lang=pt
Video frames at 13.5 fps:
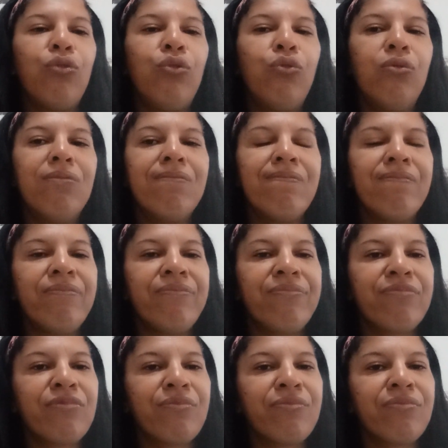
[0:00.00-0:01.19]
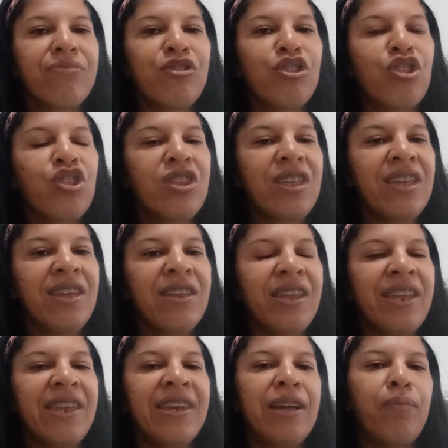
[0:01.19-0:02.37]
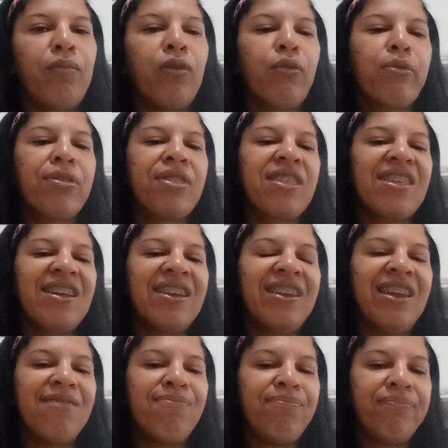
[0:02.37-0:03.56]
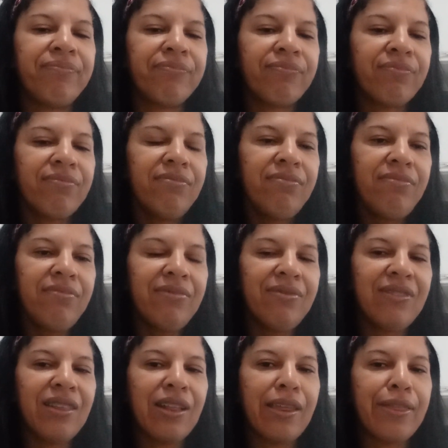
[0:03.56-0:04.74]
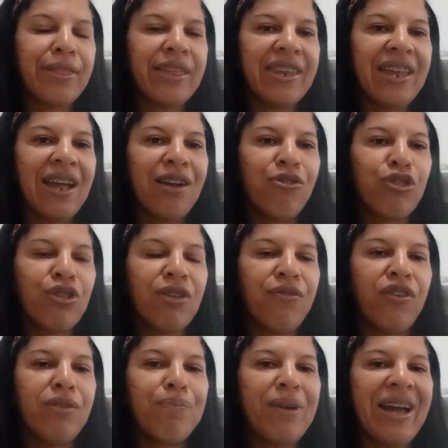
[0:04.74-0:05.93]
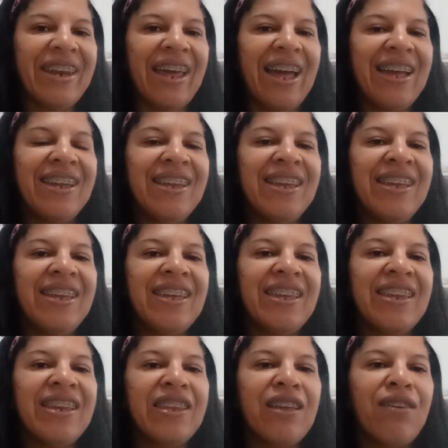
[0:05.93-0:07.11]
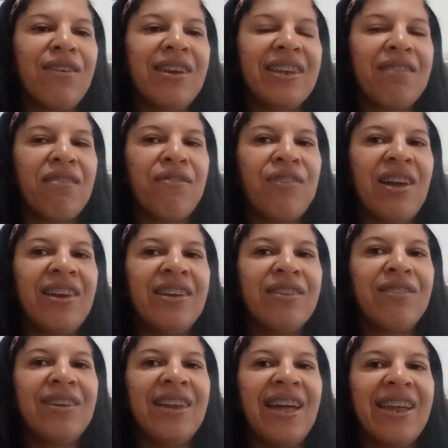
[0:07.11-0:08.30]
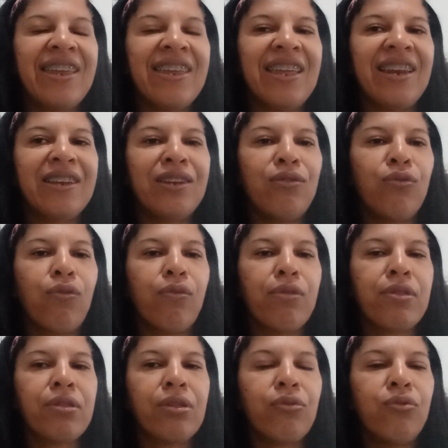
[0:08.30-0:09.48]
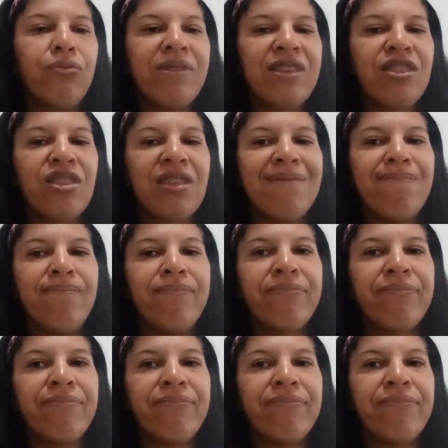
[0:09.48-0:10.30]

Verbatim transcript: o dinheiro aí na bolsinha, né? Será onde que foi parar? Então ela estava falando lá que ela tem o costume de